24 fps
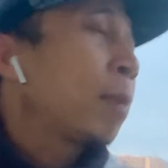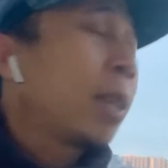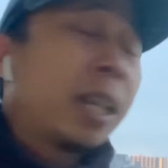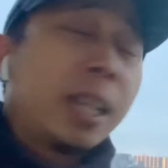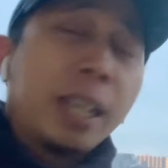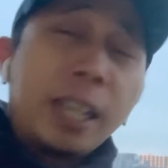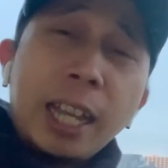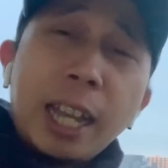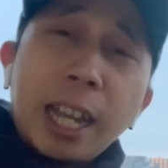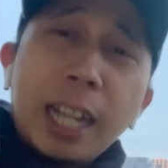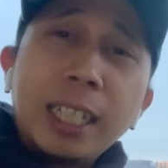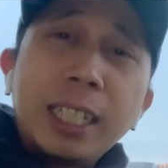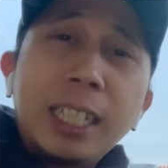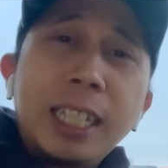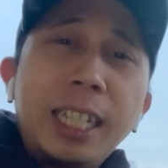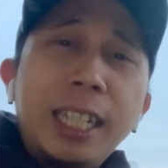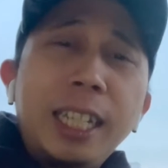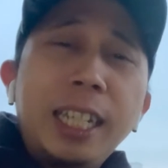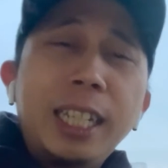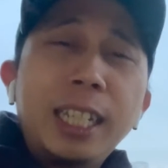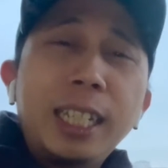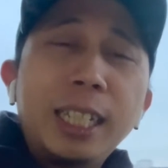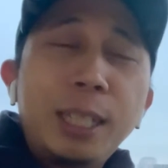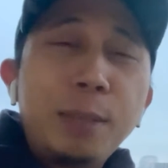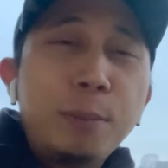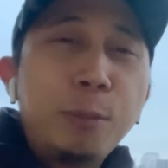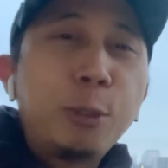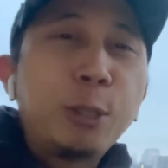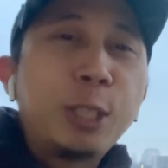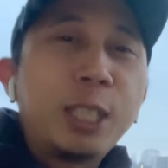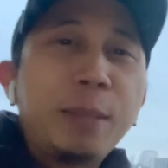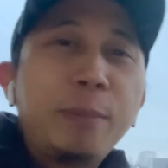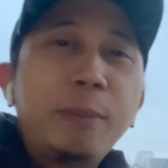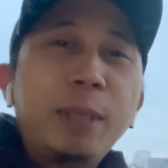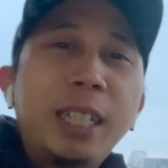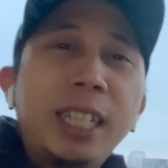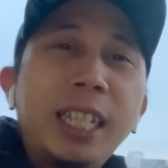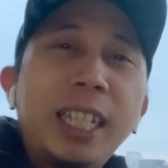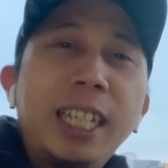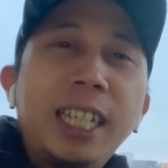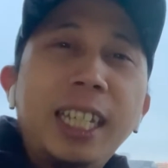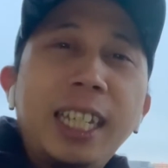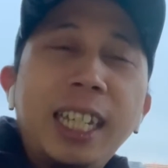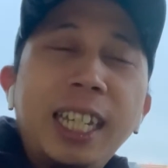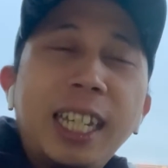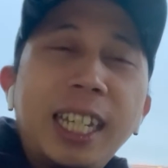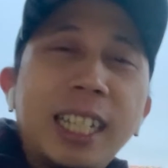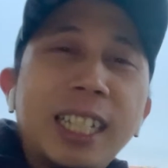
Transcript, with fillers: Ya, jadi di musim ini